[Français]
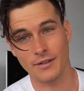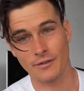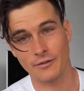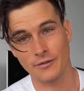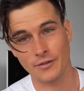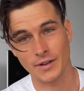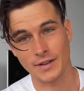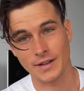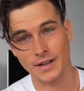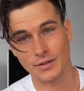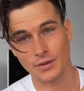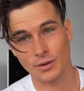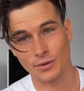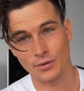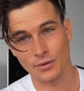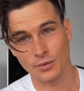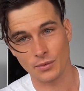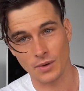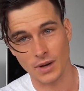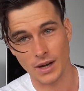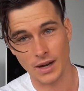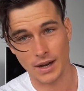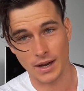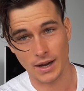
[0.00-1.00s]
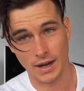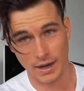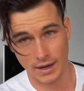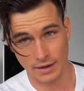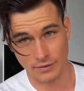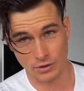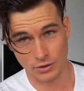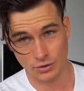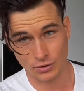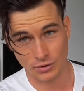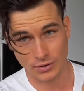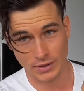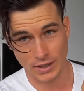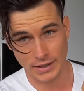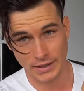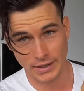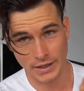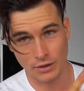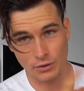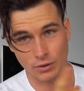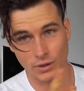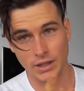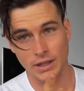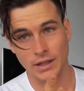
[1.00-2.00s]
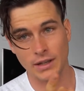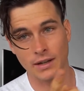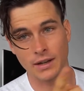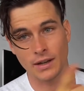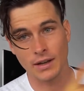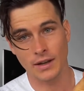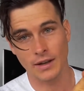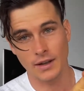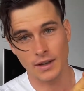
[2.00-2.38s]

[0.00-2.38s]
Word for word: faites attention à votre total calorique,